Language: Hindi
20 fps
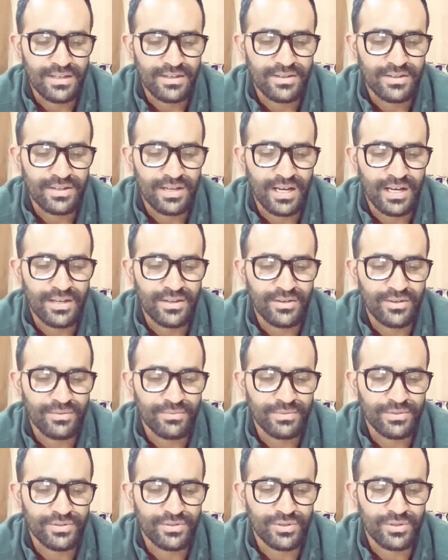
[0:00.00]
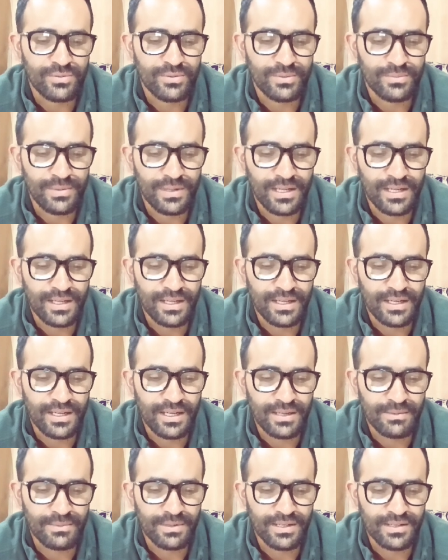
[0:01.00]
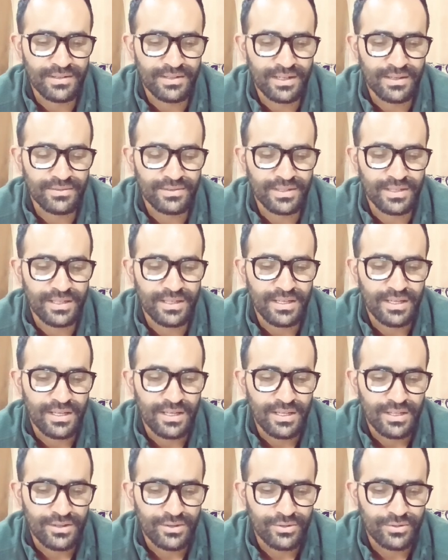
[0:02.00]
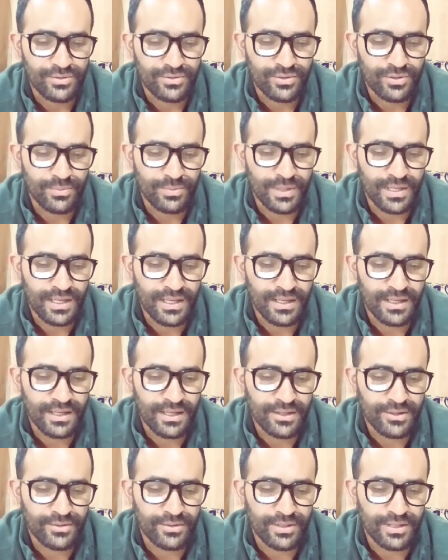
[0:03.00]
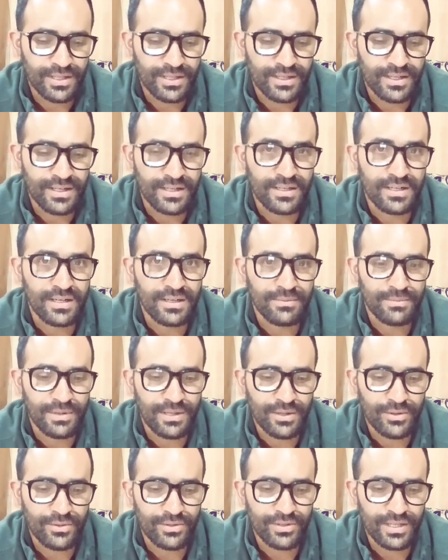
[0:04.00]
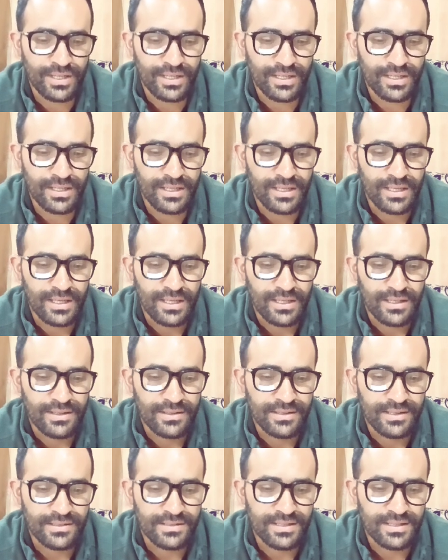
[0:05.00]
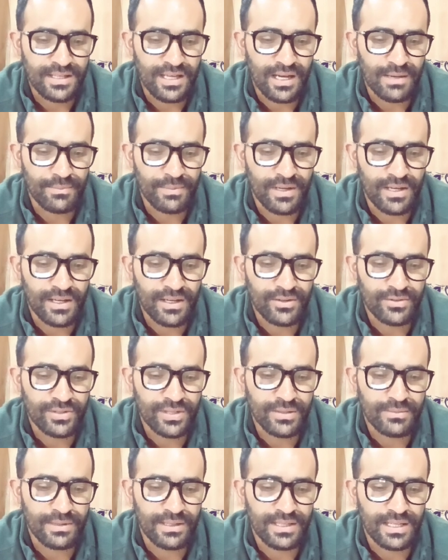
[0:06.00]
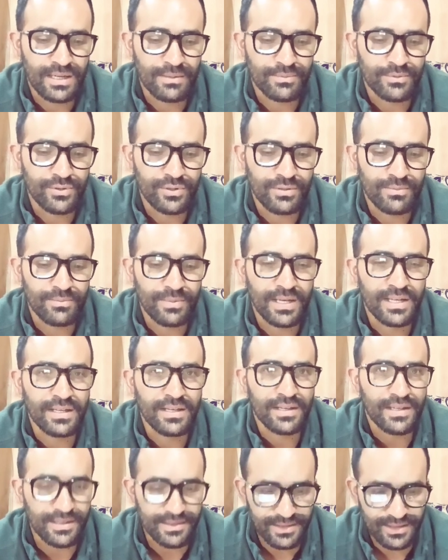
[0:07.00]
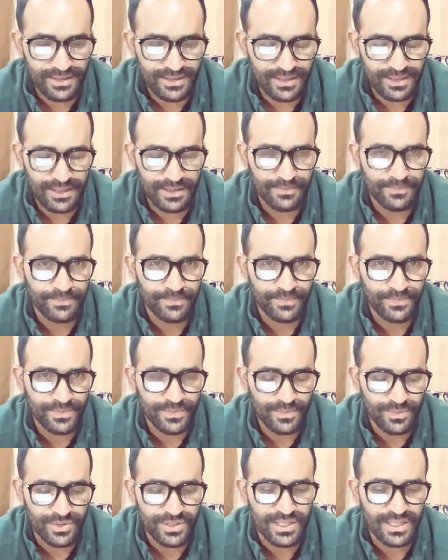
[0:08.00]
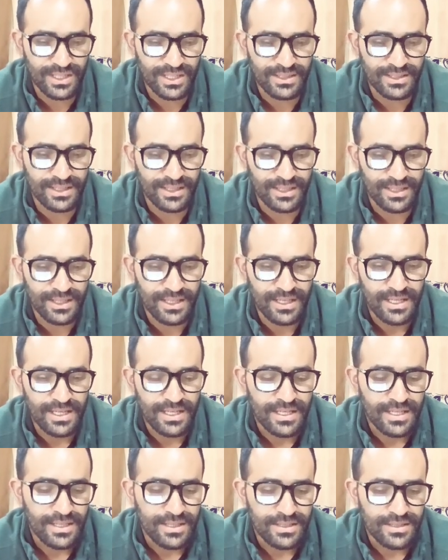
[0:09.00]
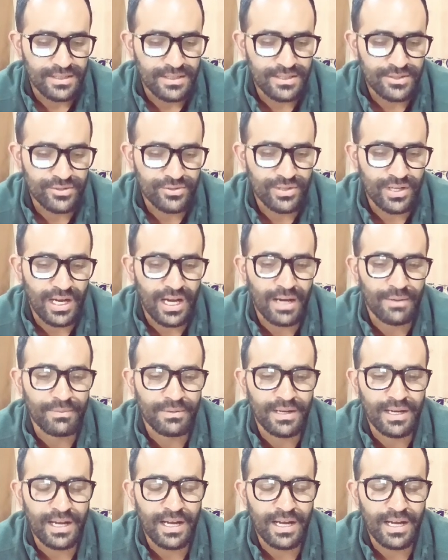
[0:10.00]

आई होप इसको भी ब्रेक करेगा मेरे हिसाब से तो इसको ब्रेक करेगा तो ये ट्रेंड लाइन ब्रेक हो जाएगी जैसे यहाँ पे आएगा उसके बाद आप जो है बाइंग कर सकते हैं मुझे लगता है ये जो है आपका